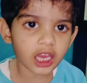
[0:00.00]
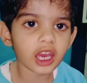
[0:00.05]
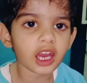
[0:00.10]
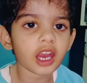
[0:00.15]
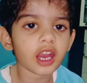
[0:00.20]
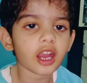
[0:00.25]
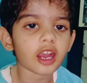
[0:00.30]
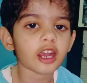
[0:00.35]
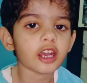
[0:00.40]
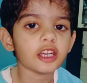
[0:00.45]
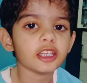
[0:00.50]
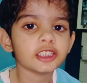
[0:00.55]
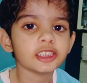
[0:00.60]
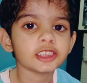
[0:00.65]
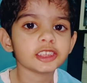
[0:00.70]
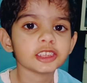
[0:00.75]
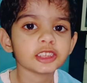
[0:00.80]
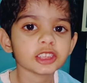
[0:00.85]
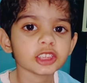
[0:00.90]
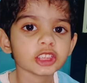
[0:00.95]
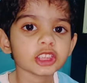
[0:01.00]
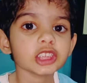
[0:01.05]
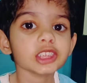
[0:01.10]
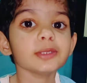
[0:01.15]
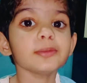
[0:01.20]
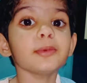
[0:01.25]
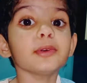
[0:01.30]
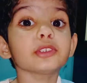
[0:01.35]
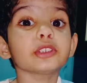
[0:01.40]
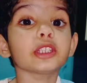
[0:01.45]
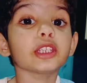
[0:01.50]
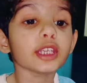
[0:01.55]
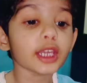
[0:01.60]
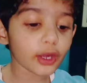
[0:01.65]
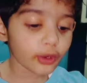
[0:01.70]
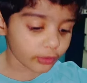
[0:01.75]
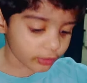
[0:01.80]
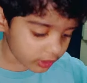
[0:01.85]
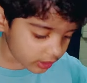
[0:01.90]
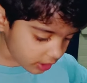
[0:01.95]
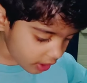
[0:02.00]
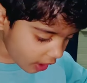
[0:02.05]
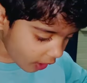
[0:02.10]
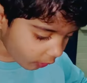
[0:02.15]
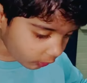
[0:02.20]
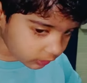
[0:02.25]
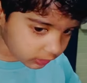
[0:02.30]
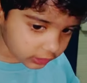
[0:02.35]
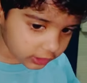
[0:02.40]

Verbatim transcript: हाँ, हाँ परेशान हाँ।